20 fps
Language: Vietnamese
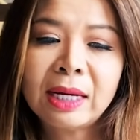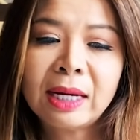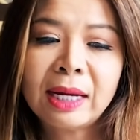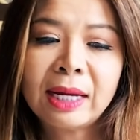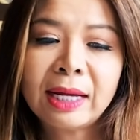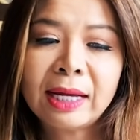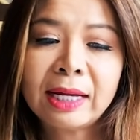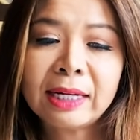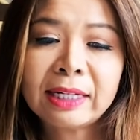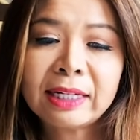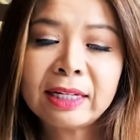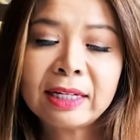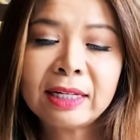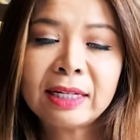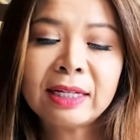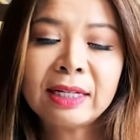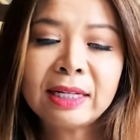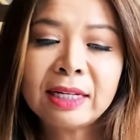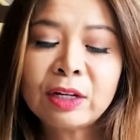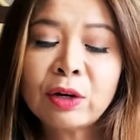uh,
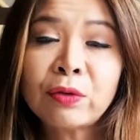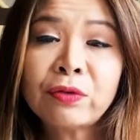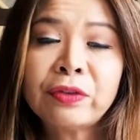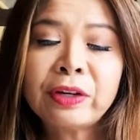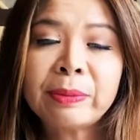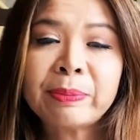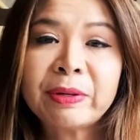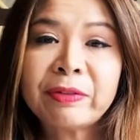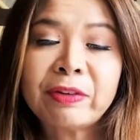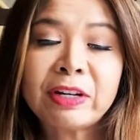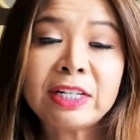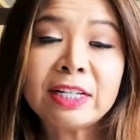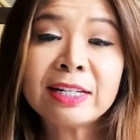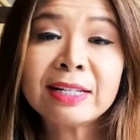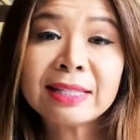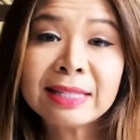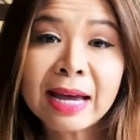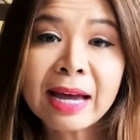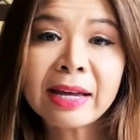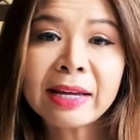cái cái công việc mà về chân
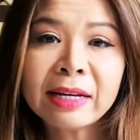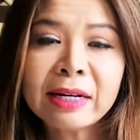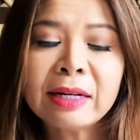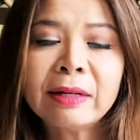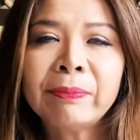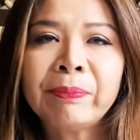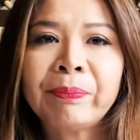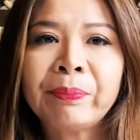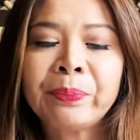tay đó.